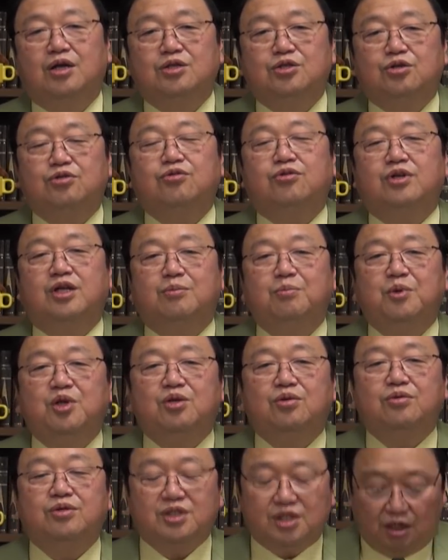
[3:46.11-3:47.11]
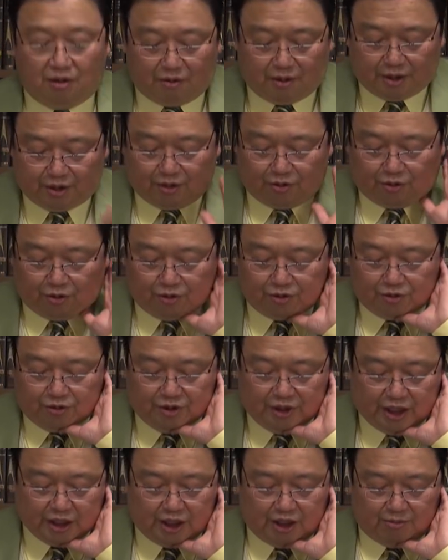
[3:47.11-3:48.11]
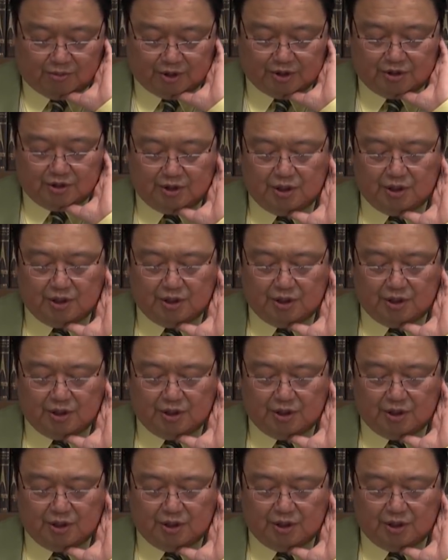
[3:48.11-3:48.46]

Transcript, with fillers: ちょっとね見通しが悪い構造になってます。